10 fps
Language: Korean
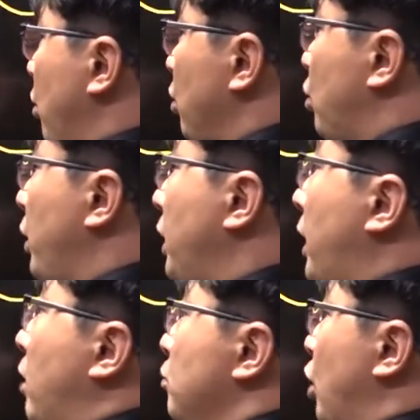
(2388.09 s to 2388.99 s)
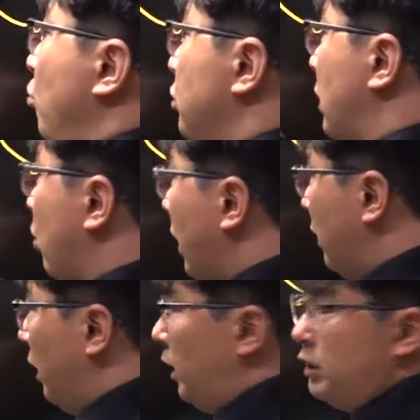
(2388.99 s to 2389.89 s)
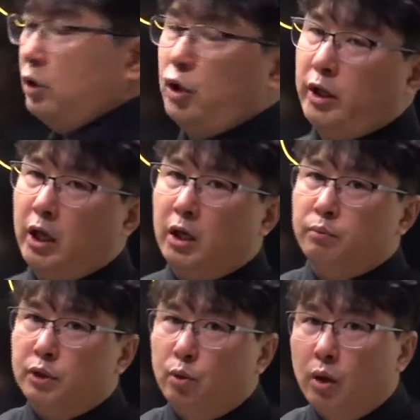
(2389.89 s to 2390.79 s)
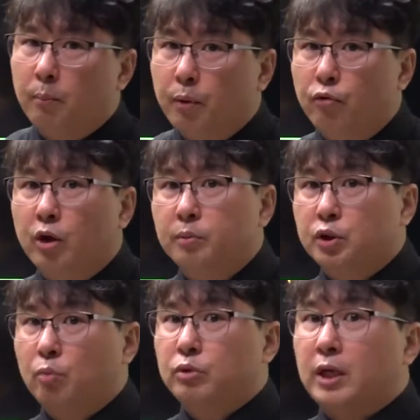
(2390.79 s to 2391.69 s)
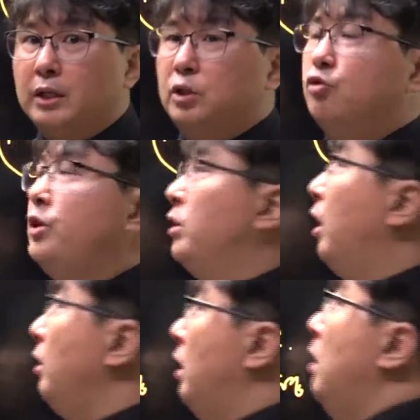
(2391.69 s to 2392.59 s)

요것도 1이래. 그럼 전부 다 똑같아야 되잖아. 최대값, 실효값, 평균값 다 같을 수 있는 건